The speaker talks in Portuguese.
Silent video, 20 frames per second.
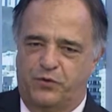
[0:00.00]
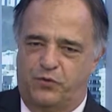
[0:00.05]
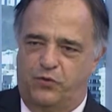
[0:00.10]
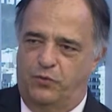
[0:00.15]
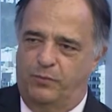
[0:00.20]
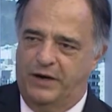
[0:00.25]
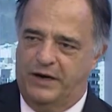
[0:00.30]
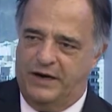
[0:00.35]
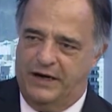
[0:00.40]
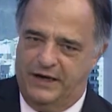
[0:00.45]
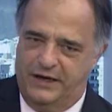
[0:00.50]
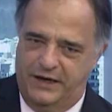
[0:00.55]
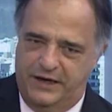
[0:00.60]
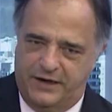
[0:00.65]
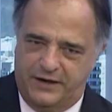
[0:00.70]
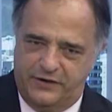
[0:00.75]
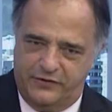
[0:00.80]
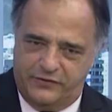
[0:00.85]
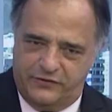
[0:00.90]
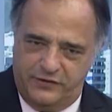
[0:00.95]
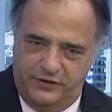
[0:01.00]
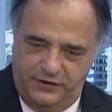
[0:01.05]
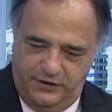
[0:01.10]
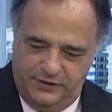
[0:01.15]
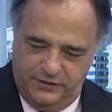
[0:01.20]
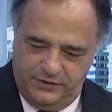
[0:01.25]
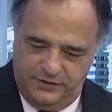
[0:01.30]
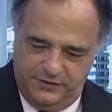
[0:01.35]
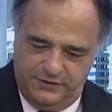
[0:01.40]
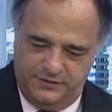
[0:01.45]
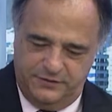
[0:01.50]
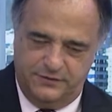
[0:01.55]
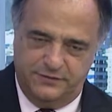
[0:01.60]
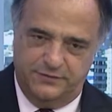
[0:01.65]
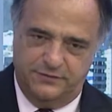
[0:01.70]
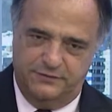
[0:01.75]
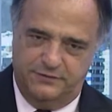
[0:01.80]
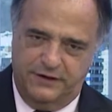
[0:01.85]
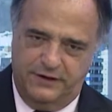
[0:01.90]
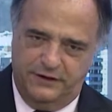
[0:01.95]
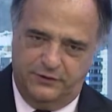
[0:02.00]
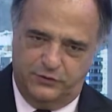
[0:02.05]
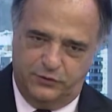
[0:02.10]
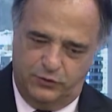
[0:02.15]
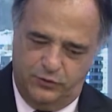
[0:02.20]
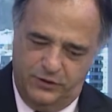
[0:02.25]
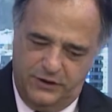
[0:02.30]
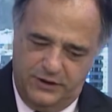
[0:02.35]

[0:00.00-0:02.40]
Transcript: com uma caneca assim, dentro